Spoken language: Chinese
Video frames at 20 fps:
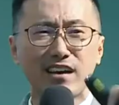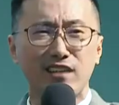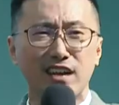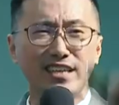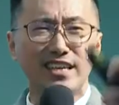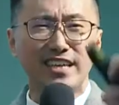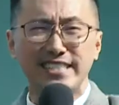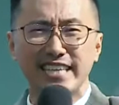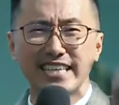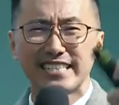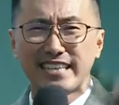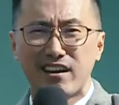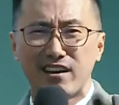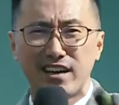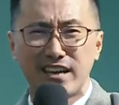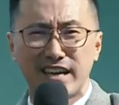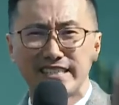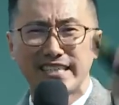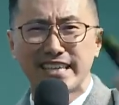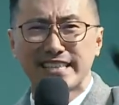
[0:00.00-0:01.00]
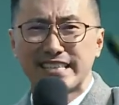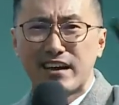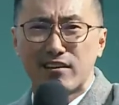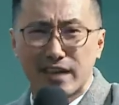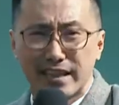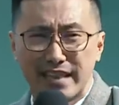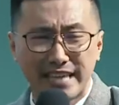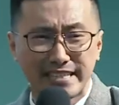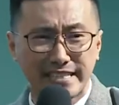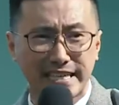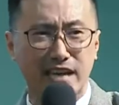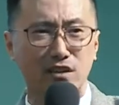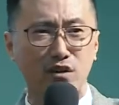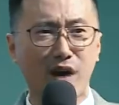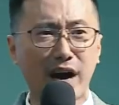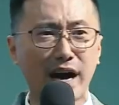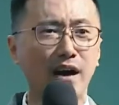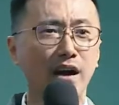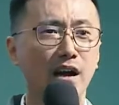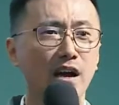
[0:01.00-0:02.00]
人，人介绍人，人介绍人来讲的
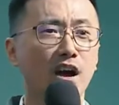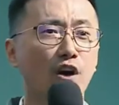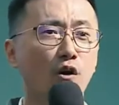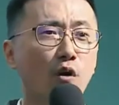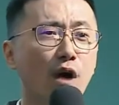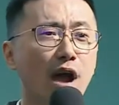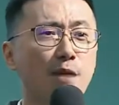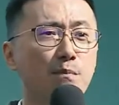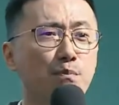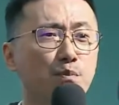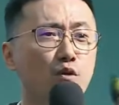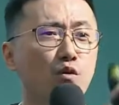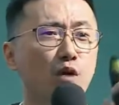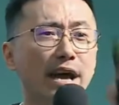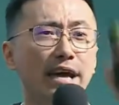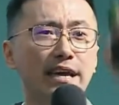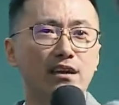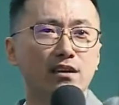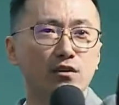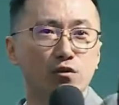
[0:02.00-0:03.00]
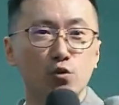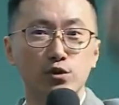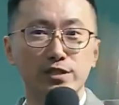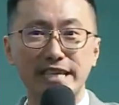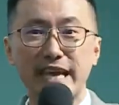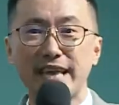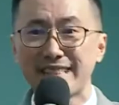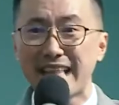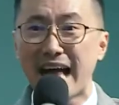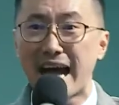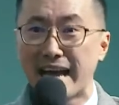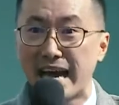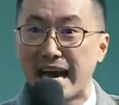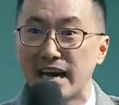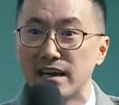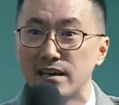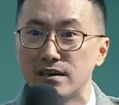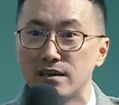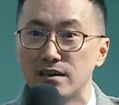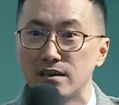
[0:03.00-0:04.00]
话，会不会无限代啊？
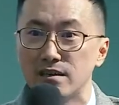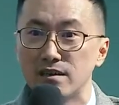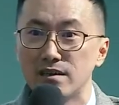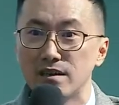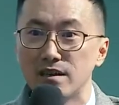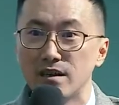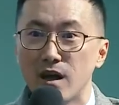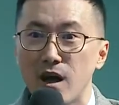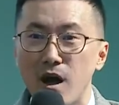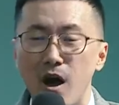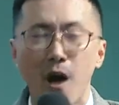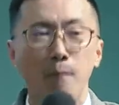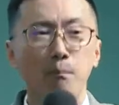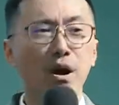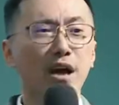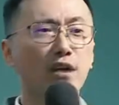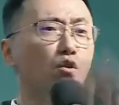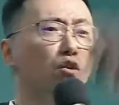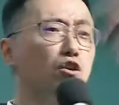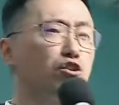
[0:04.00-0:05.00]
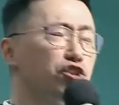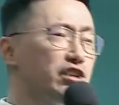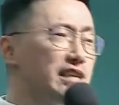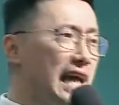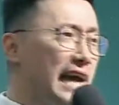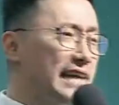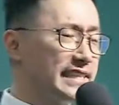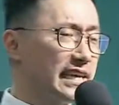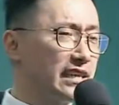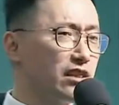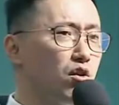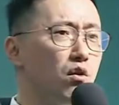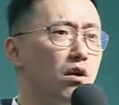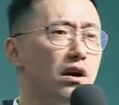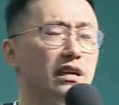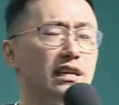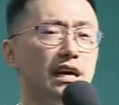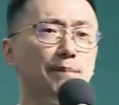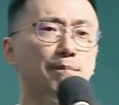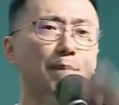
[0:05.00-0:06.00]
不过过去来讲的话
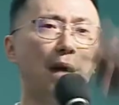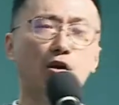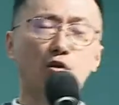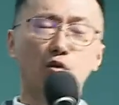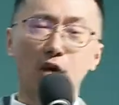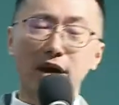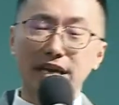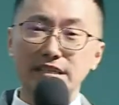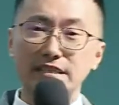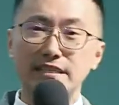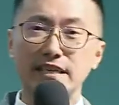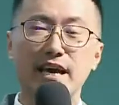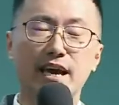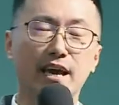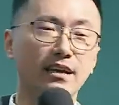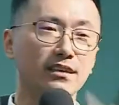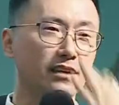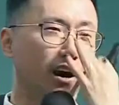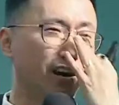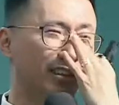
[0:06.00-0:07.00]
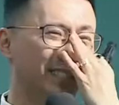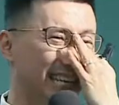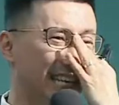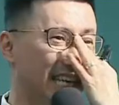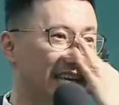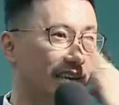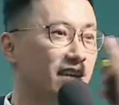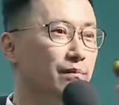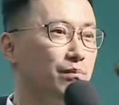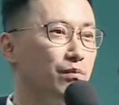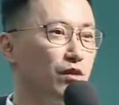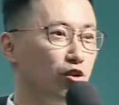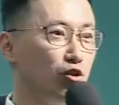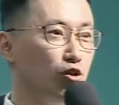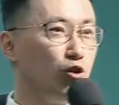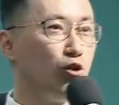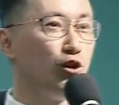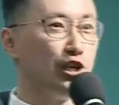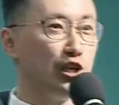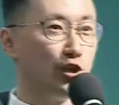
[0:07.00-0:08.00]
呢，包括一些哦，这里。
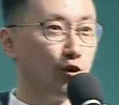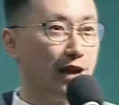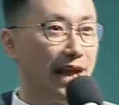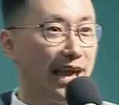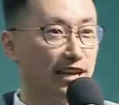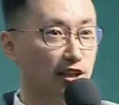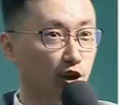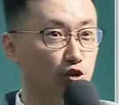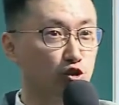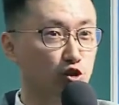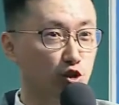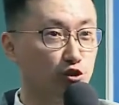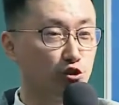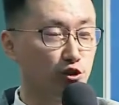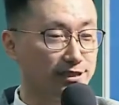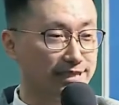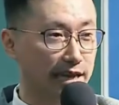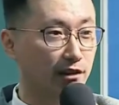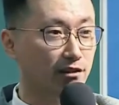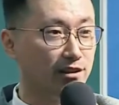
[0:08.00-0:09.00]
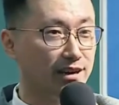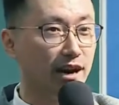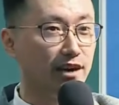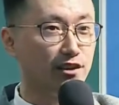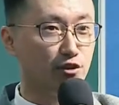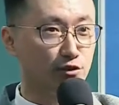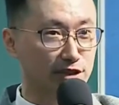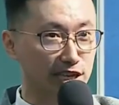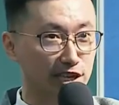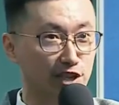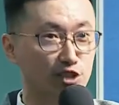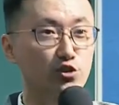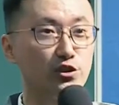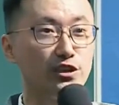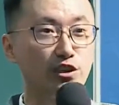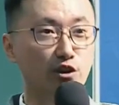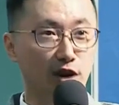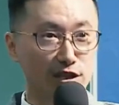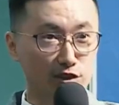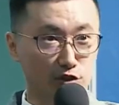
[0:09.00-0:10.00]
如有雷同，纯属巧合。有得罪
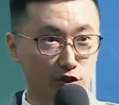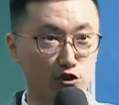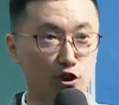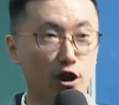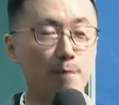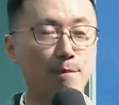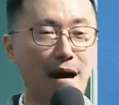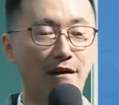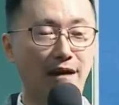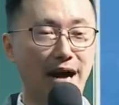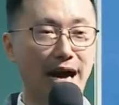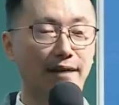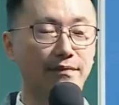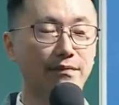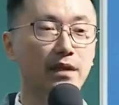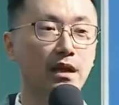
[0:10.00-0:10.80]
的话，多多包涵。